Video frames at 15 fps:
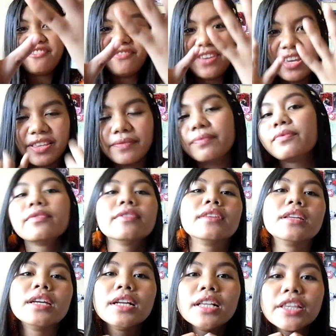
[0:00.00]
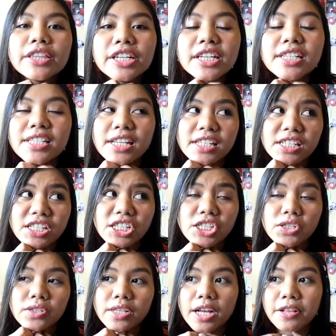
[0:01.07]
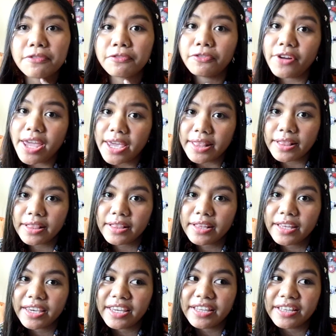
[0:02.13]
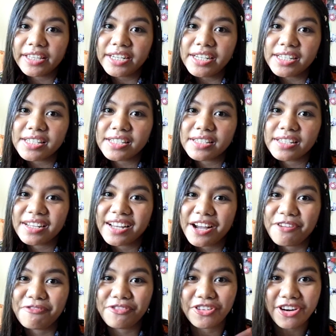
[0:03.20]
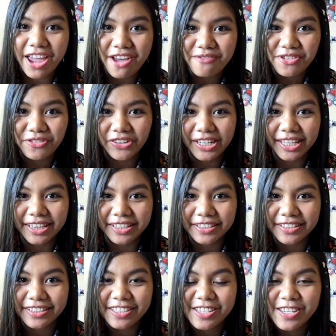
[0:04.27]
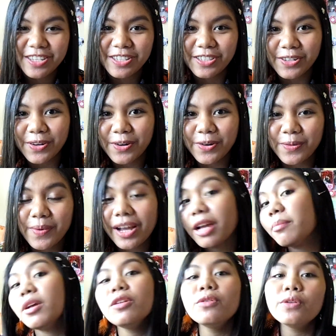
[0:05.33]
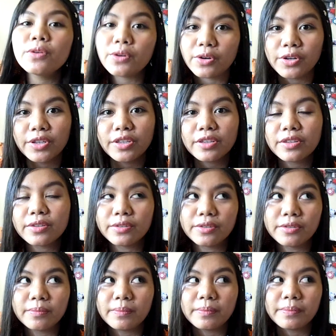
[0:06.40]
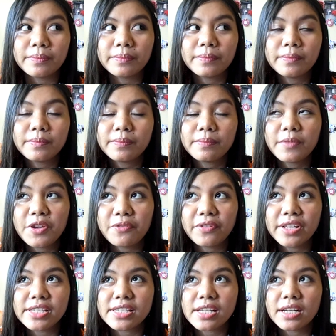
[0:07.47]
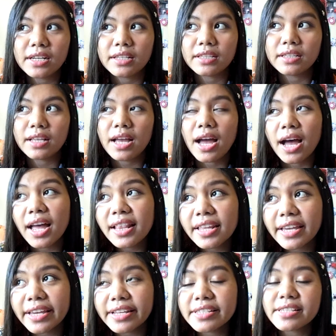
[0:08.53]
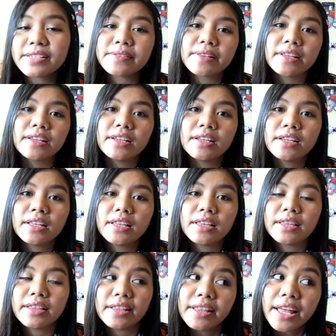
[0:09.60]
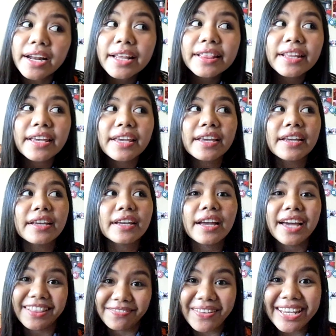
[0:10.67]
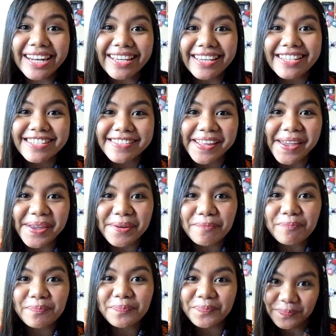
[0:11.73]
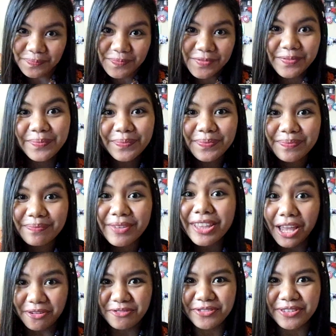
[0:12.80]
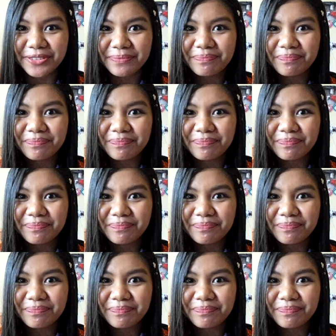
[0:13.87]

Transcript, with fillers: Seven. There's a seasonal friend and there's a forever friend. So, wag kang malulungkot kung may friends kang aalis, darating, at may nag stay Be thankful.